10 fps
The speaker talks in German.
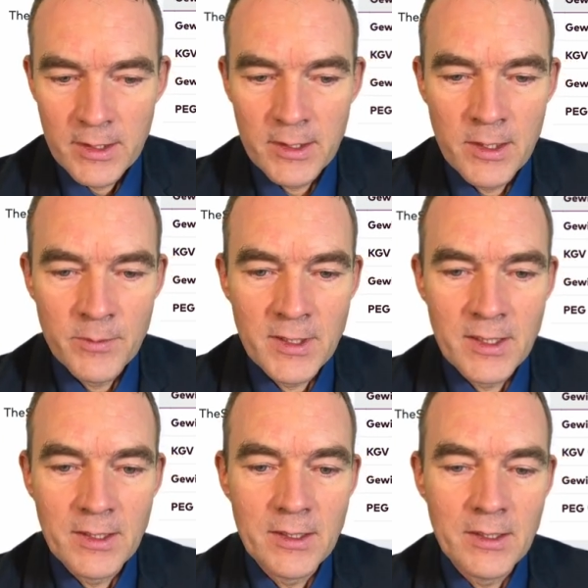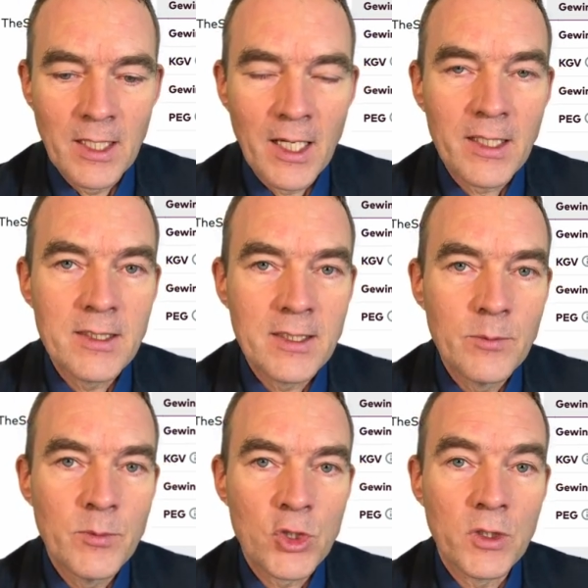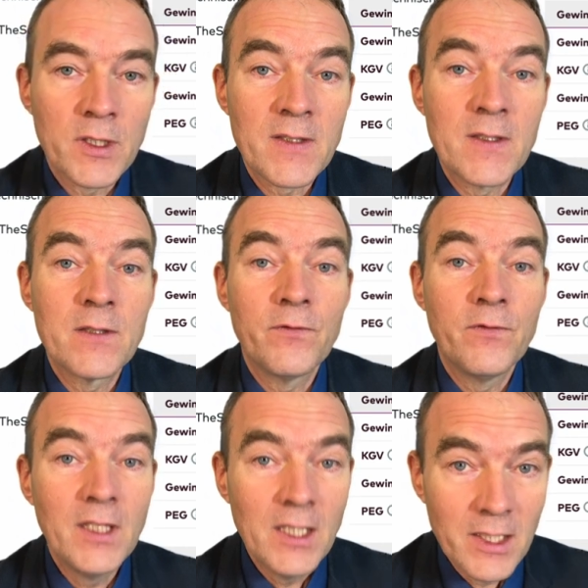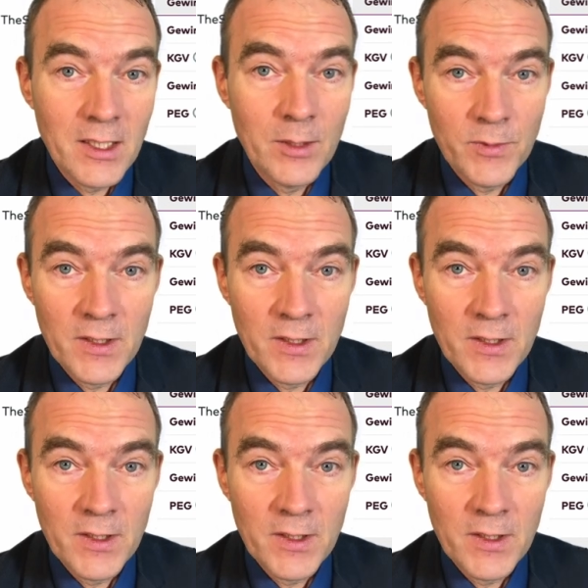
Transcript: Ähm, daran sieht man schon, dass es viele gibt,